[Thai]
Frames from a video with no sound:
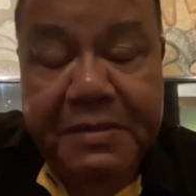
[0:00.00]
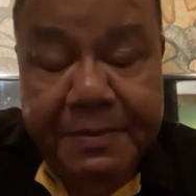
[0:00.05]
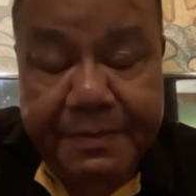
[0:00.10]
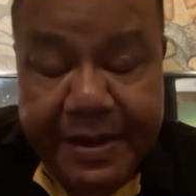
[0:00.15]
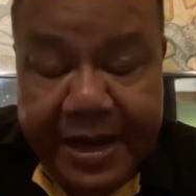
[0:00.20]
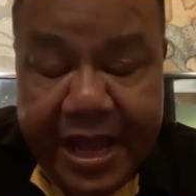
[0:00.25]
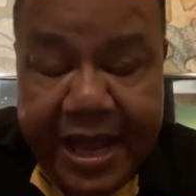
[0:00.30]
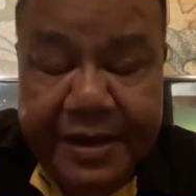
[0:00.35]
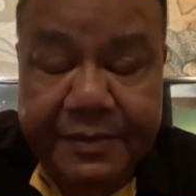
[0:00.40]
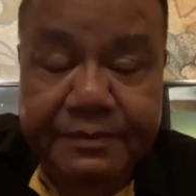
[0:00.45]
เป็
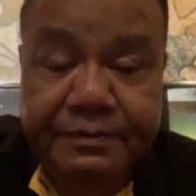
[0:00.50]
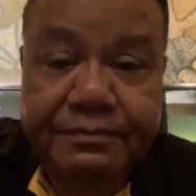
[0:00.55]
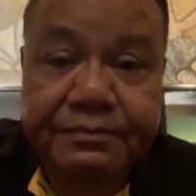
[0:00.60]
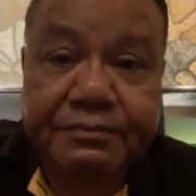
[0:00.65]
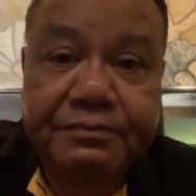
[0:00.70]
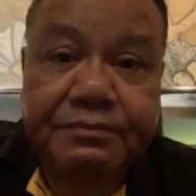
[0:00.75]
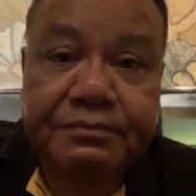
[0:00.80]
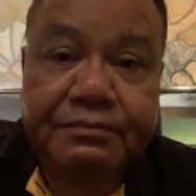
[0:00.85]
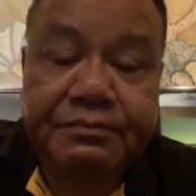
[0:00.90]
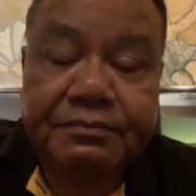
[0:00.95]
นไปได้
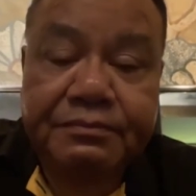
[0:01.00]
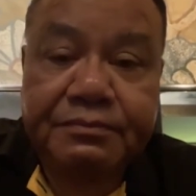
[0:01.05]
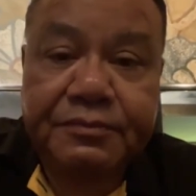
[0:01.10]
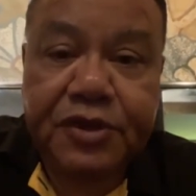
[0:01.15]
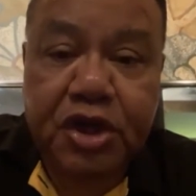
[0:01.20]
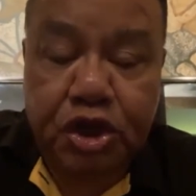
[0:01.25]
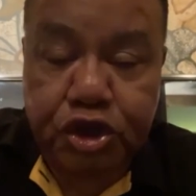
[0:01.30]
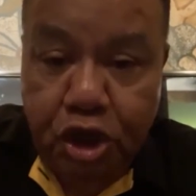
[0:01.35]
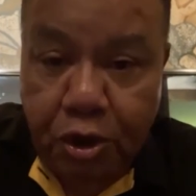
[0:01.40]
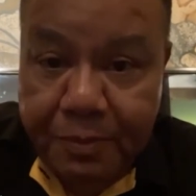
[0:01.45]

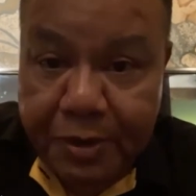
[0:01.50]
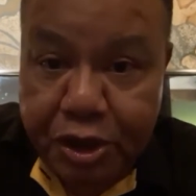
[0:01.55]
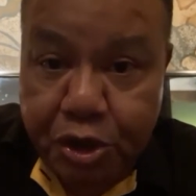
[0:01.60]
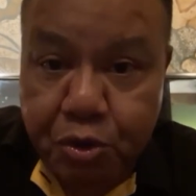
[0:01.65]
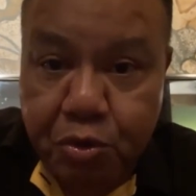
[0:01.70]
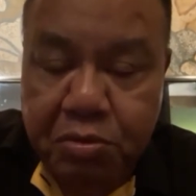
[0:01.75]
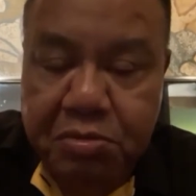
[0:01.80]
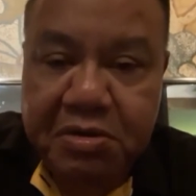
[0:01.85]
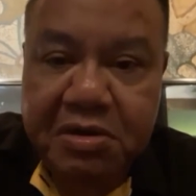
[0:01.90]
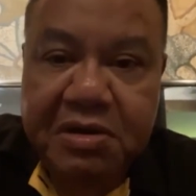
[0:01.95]
ก็ต้องมา
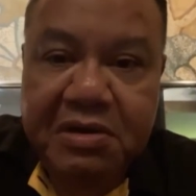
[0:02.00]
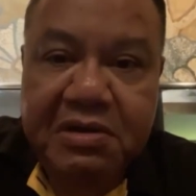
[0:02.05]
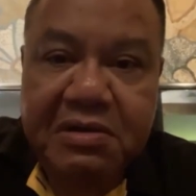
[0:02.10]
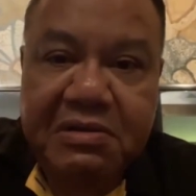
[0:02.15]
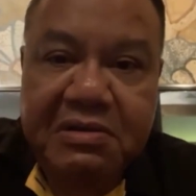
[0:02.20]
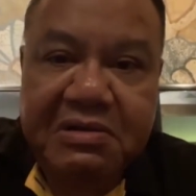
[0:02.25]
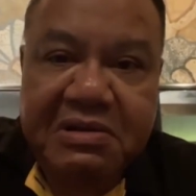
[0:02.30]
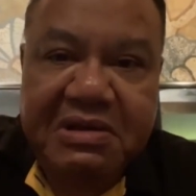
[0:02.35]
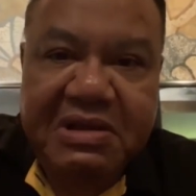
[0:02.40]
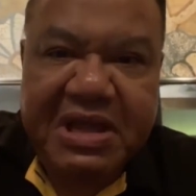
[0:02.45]
ดู
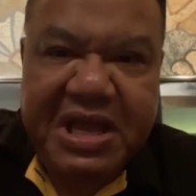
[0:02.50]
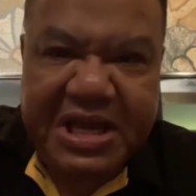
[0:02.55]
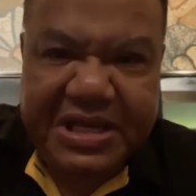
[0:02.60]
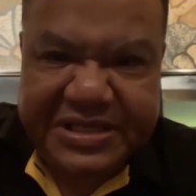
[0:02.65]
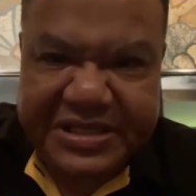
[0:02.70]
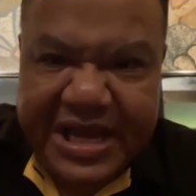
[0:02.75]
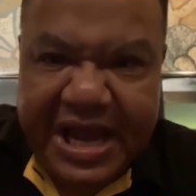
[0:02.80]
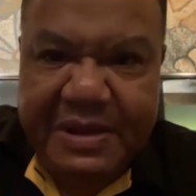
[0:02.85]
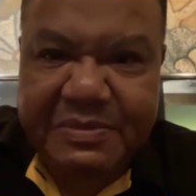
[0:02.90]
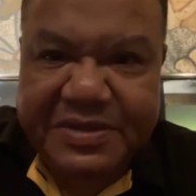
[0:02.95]

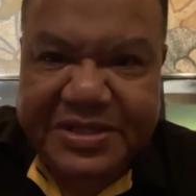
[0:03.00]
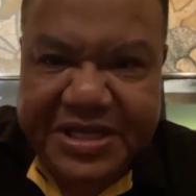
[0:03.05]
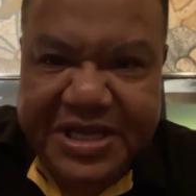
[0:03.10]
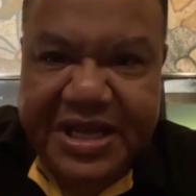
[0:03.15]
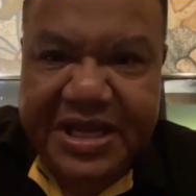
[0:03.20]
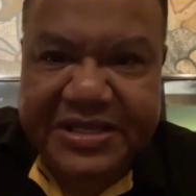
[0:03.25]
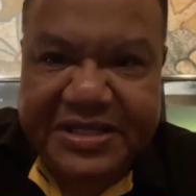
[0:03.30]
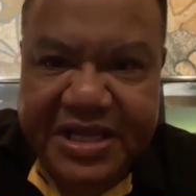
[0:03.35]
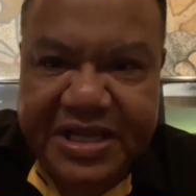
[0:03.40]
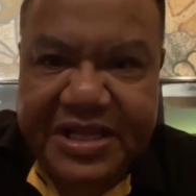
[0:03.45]
อีก สามถึง
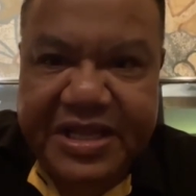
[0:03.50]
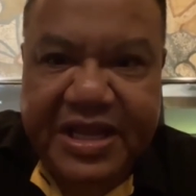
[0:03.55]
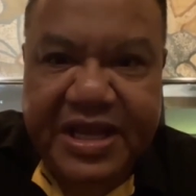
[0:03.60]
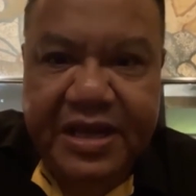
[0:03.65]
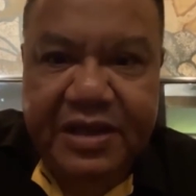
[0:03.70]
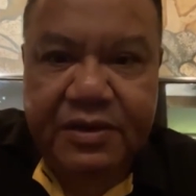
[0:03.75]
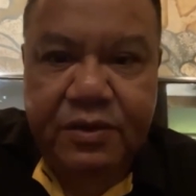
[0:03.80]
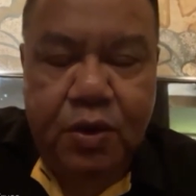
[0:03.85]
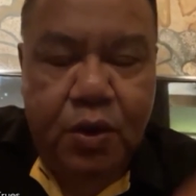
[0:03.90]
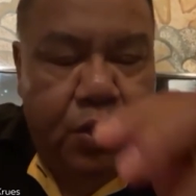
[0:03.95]
สี่ อาทิตย์
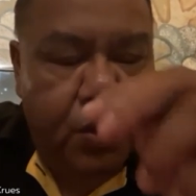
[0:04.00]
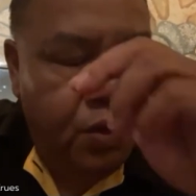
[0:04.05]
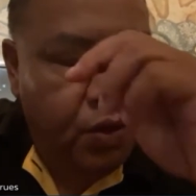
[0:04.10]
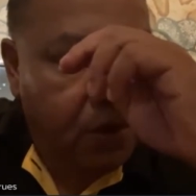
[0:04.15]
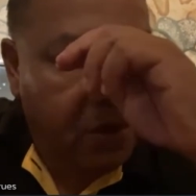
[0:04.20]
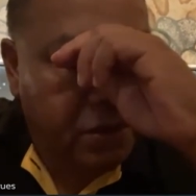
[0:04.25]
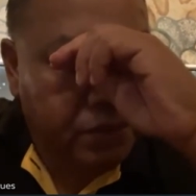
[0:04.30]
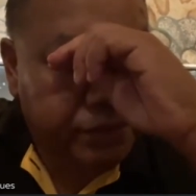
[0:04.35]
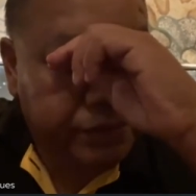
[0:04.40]
เนี่ยโอ้โห